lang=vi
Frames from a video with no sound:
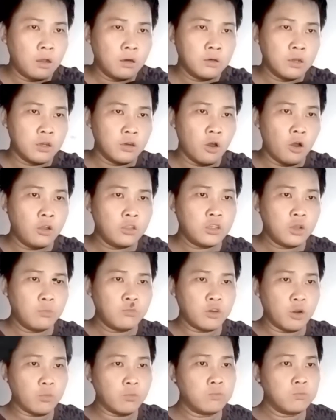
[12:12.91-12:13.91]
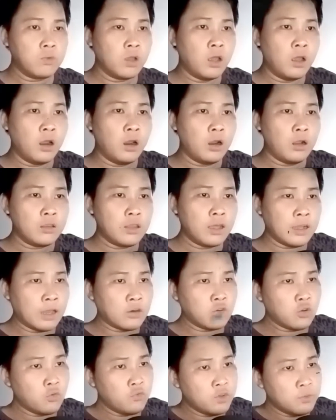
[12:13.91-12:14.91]
Nơi đó trống rỗng, thân
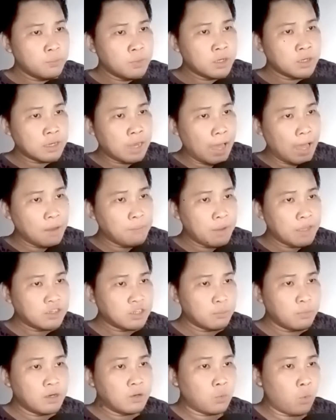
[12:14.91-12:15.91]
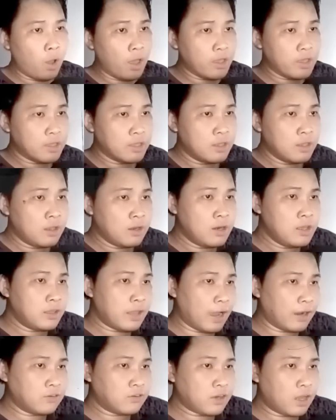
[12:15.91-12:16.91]
ảnh của Viên Minh đã bay ra bên ngoài, đi
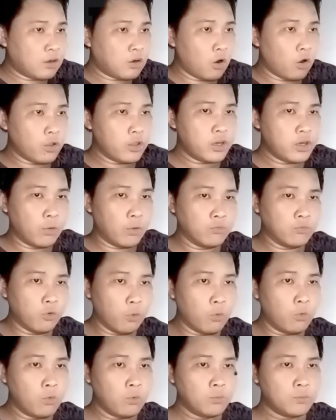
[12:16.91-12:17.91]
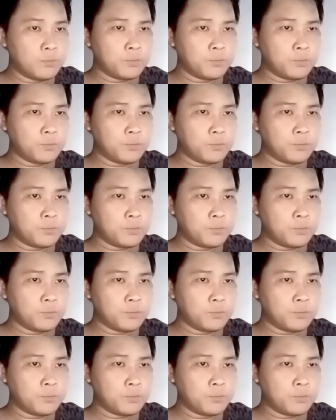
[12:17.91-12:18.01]
thẳng ra khỏi động phủ.